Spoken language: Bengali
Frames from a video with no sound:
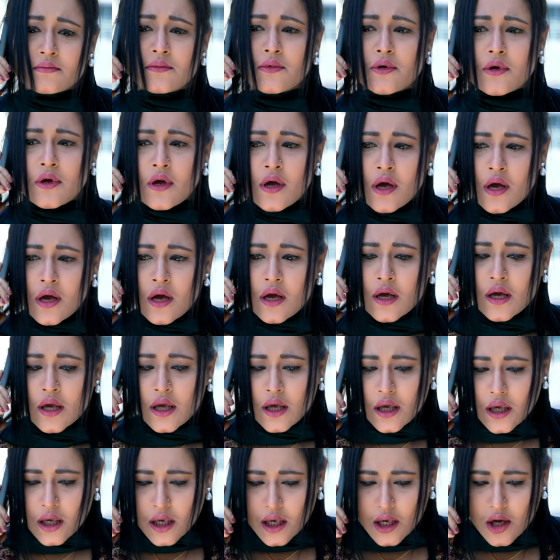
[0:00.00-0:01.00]
বলল
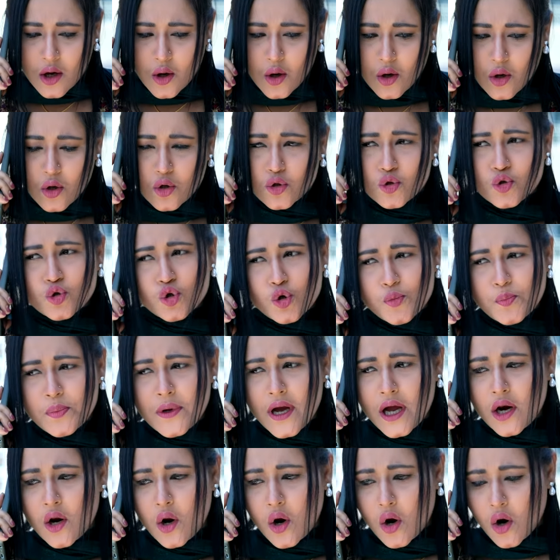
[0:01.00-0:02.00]
কি হলো চুপ
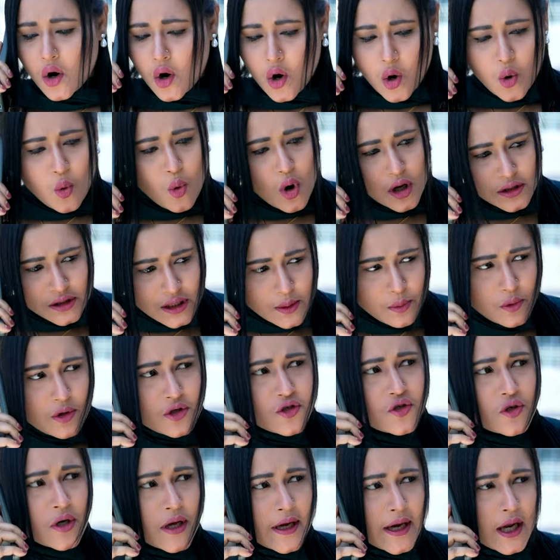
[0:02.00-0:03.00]
কেন কথা
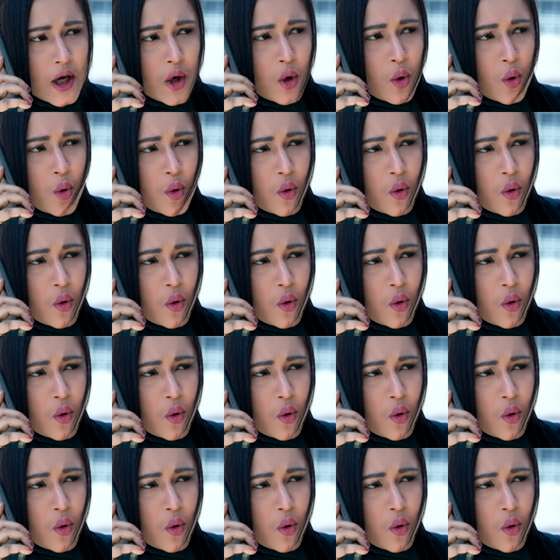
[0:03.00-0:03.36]
বলছো না যে